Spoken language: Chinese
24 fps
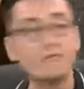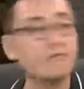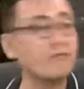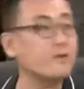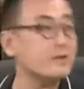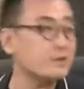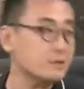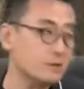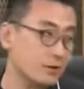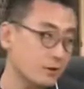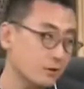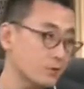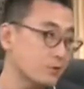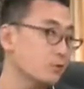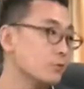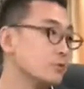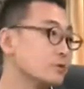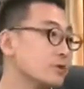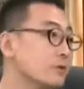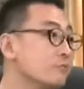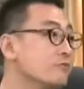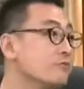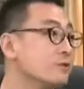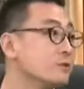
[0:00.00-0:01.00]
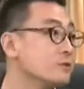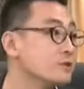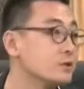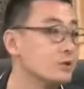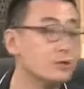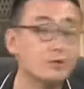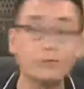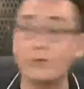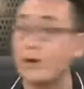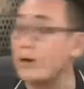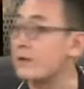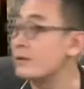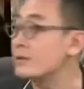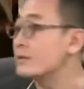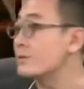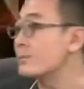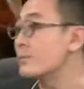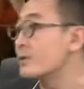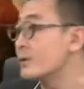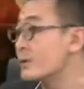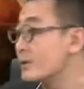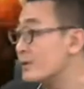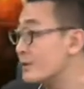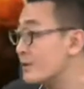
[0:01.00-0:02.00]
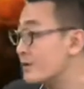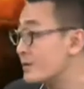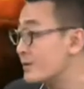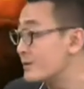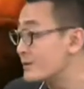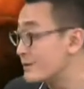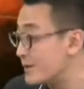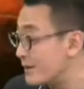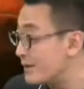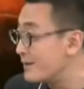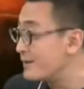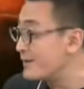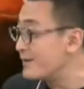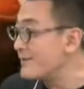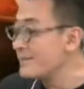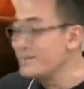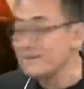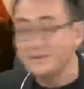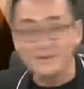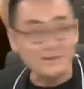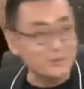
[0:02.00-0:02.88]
非常有人文情怀的这么一个人。